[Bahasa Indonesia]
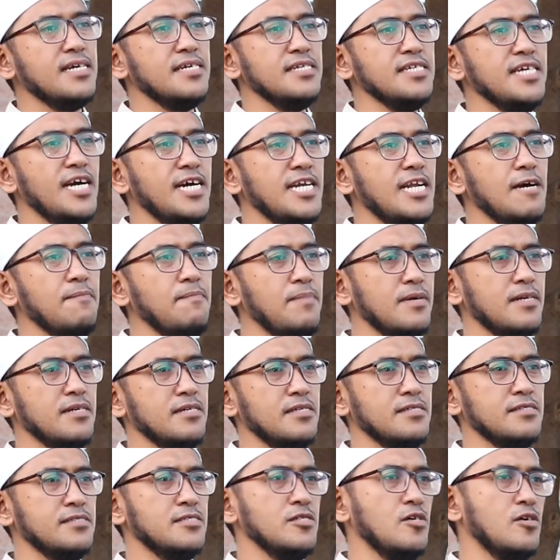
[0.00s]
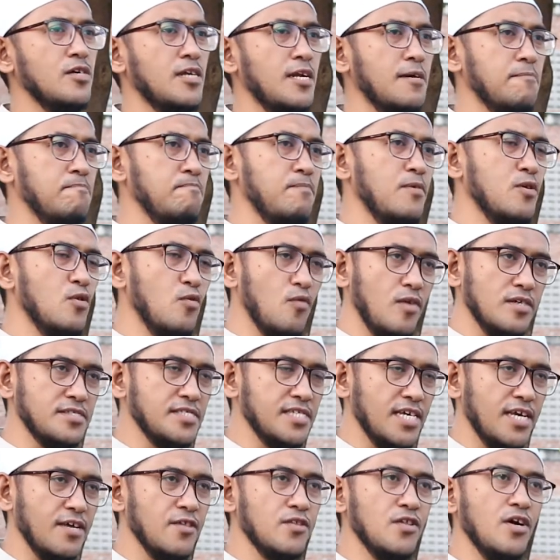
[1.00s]
di hadapan seorang
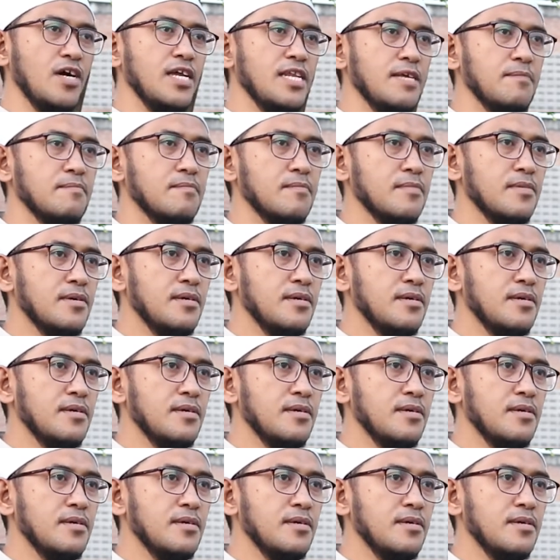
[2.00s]
penguasa yang zalim